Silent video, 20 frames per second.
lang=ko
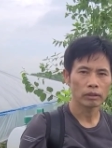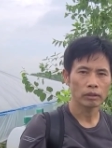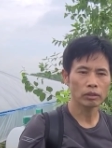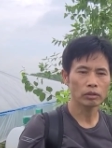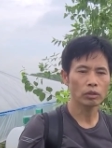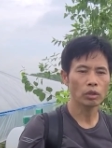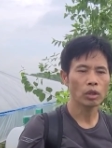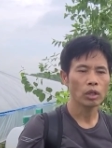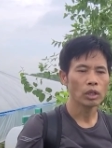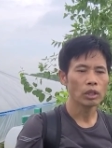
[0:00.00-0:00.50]

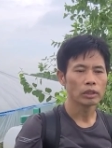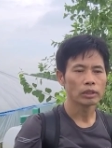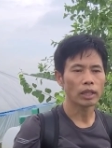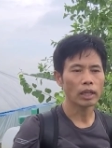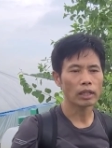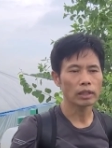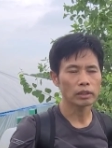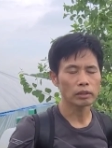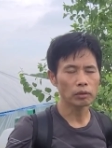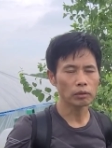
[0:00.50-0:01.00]
그래서
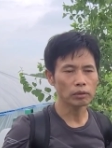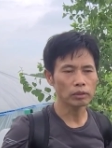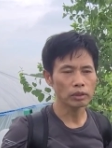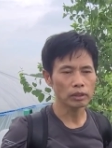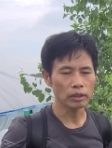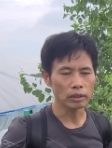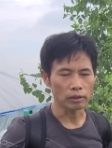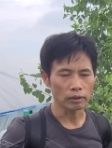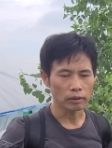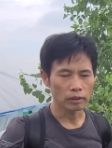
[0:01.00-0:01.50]
내가
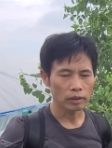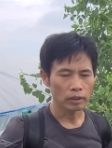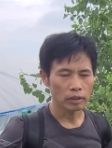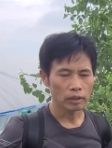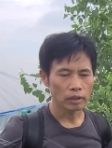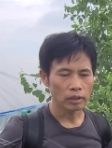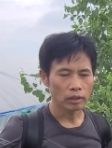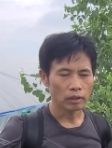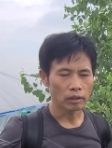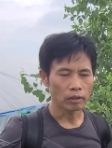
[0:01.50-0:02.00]
이거를
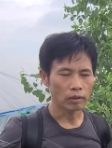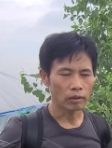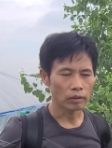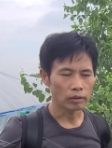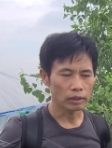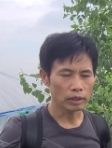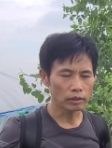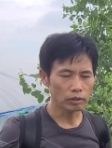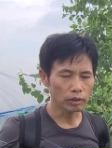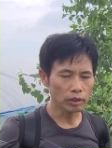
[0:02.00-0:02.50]
어
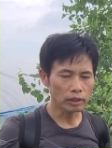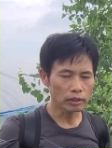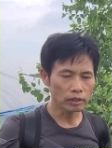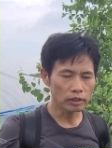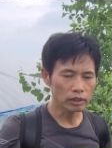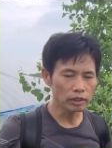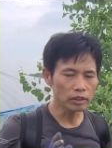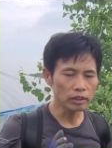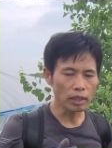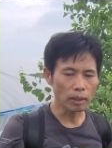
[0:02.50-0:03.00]
예전에
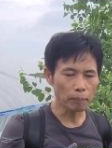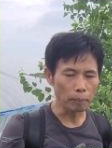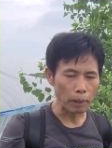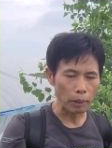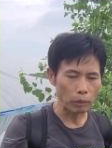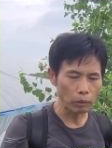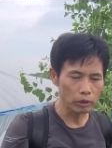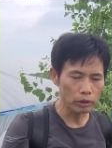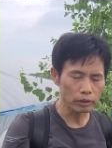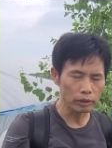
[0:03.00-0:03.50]
이렇게
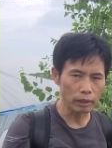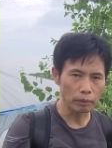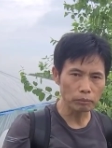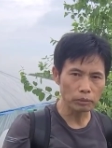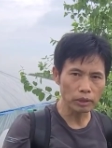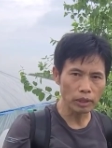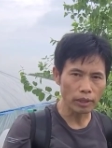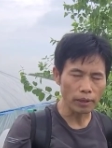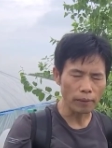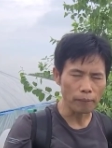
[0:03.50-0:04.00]
배웠기
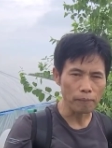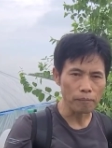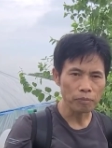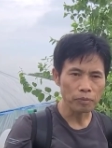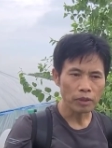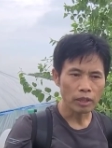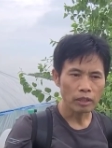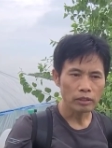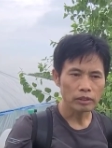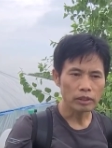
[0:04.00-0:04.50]
때문에
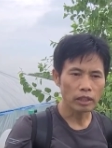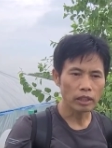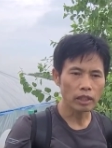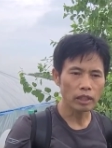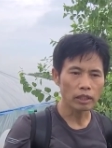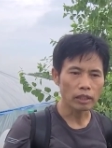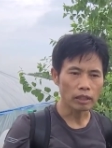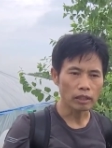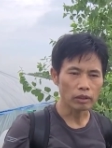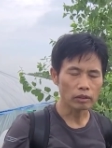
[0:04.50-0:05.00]

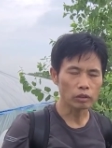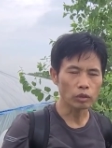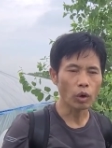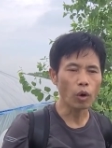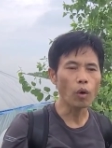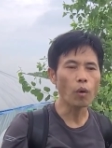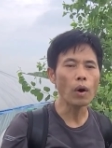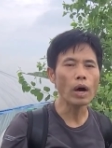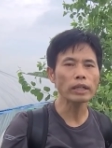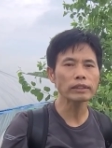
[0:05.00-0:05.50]
제가
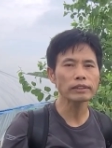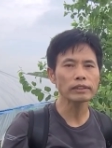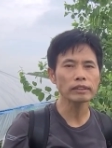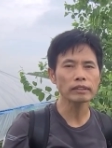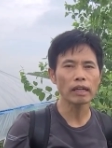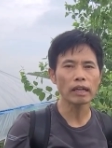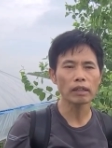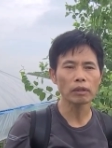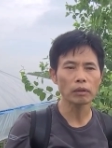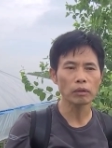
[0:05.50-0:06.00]
더
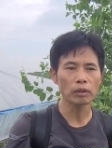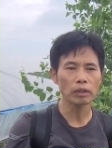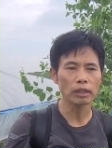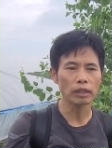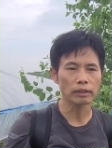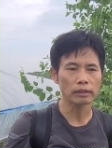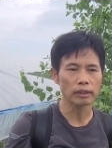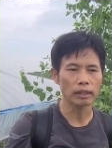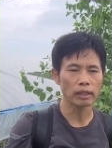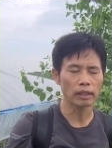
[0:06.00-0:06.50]
확실한 거를
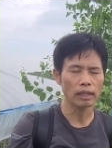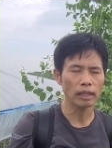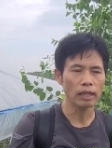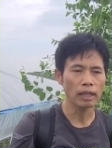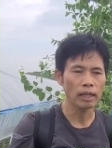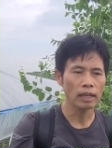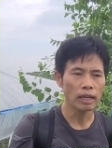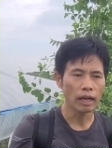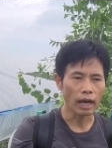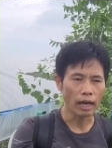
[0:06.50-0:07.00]
갖다가
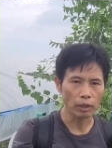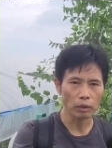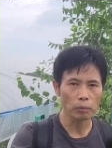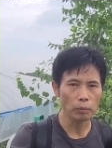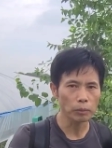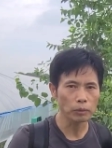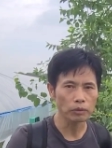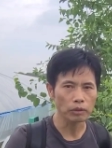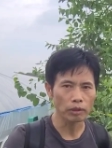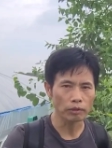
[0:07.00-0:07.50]

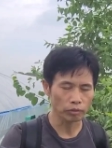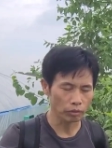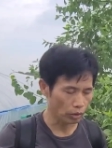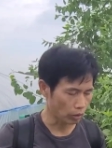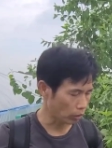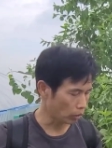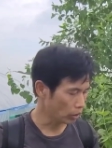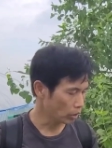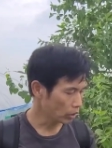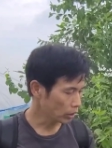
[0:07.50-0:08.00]
알아보기
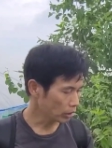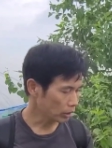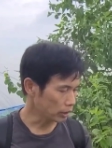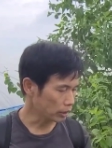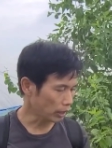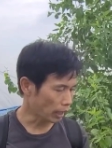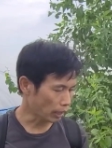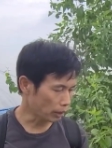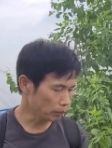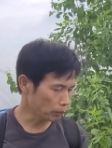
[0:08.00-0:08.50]
위해서
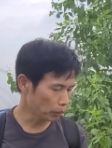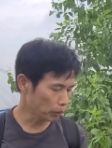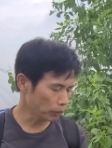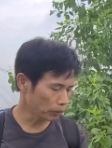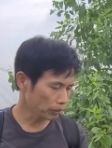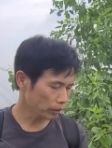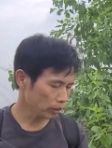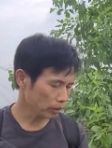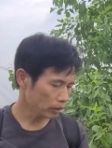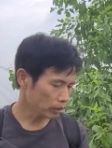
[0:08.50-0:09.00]
이
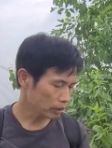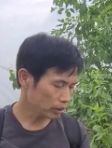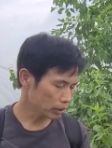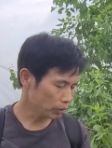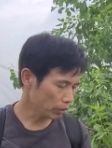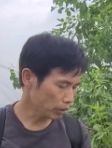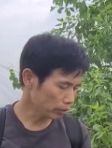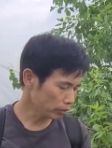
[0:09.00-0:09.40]
라이몬 이